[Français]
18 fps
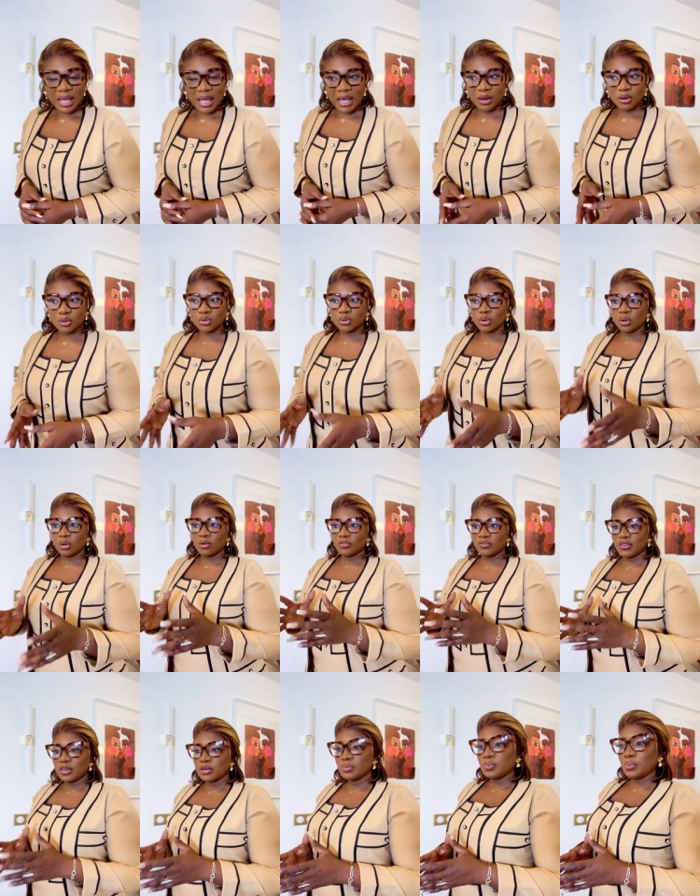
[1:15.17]
Alors donc, on
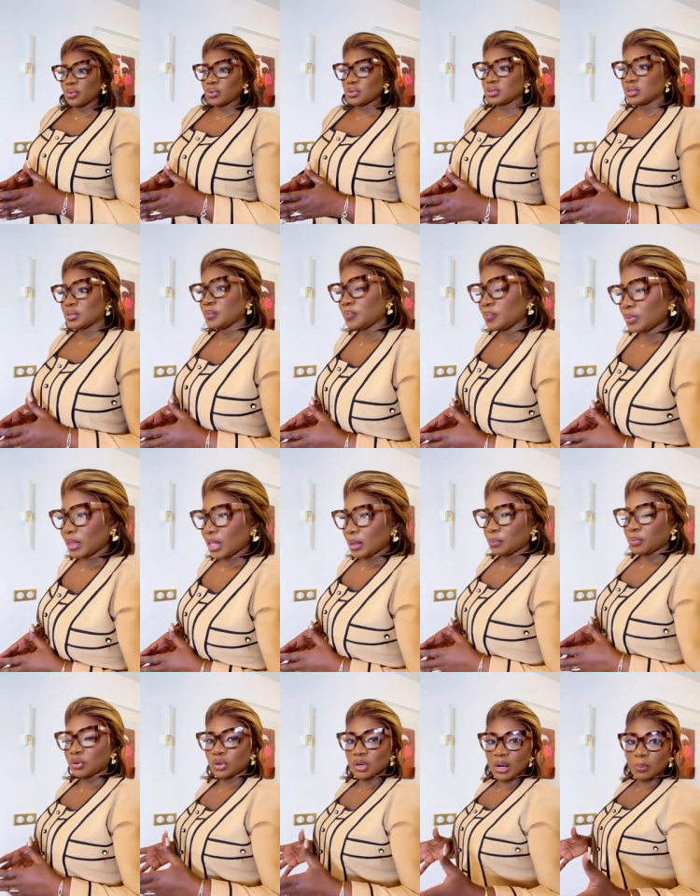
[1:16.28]
fait une pause
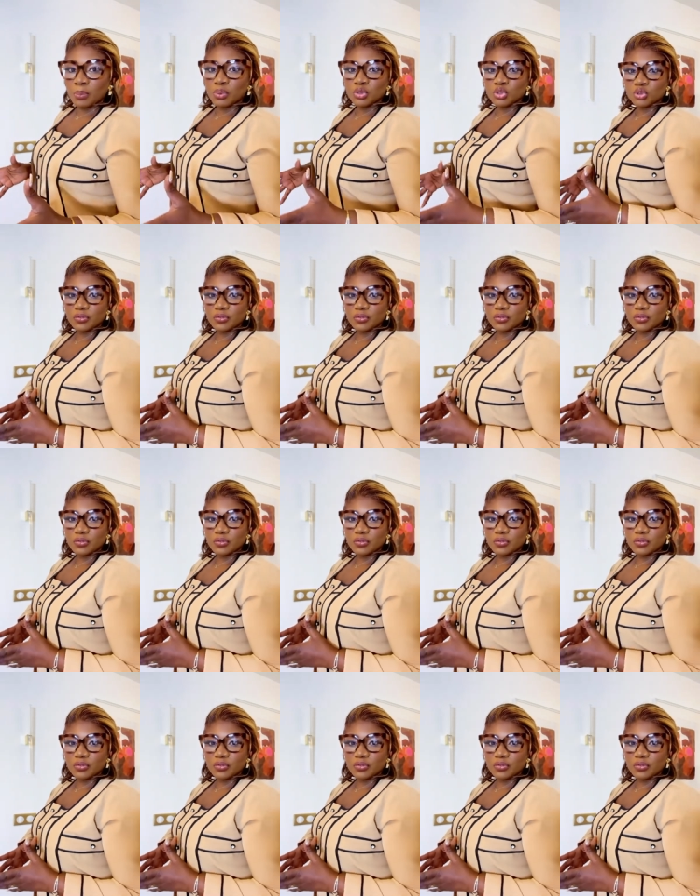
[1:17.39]
pendant la pause,